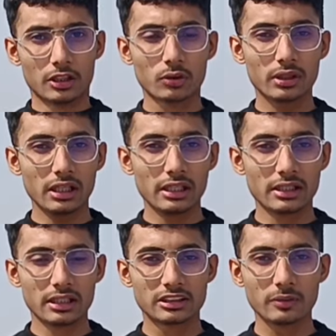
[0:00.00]
क्योंकि
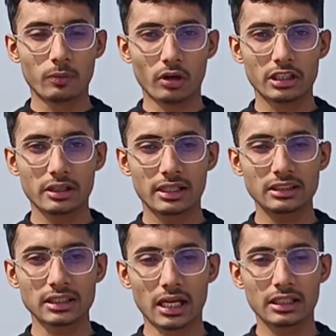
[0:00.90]
एनर्जी बॉडी
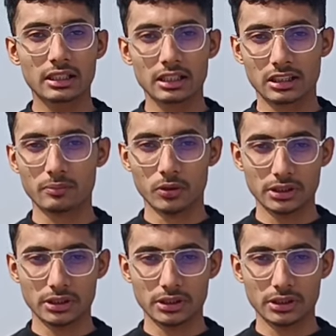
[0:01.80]
की सारी ख़त्म